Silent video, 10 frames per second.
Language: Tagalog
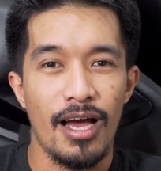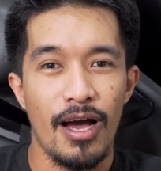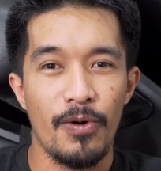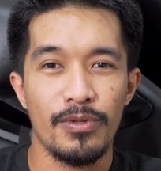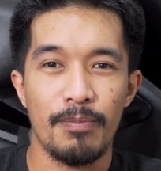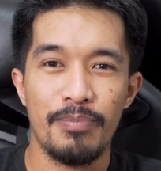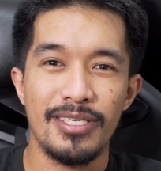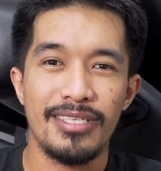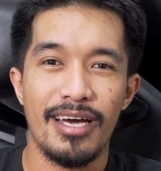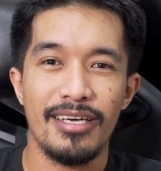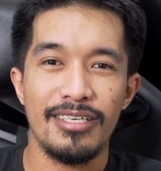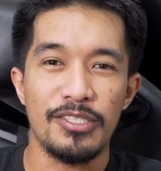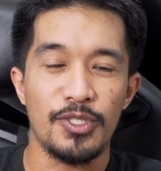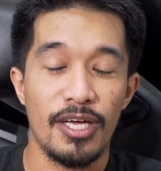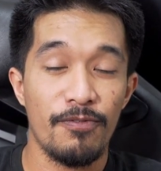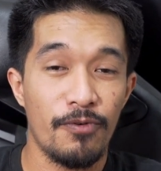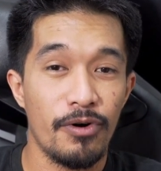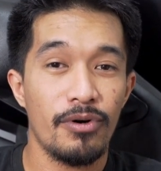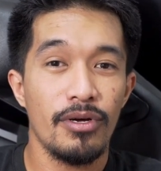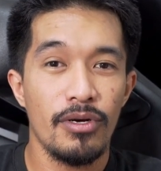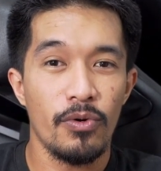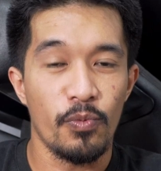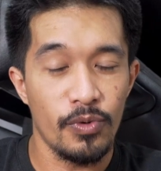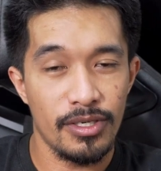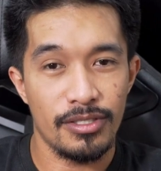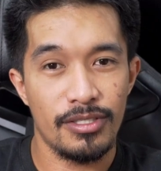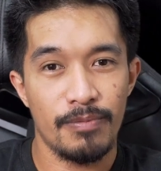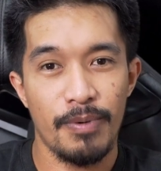how the PCIe Gen 4 works.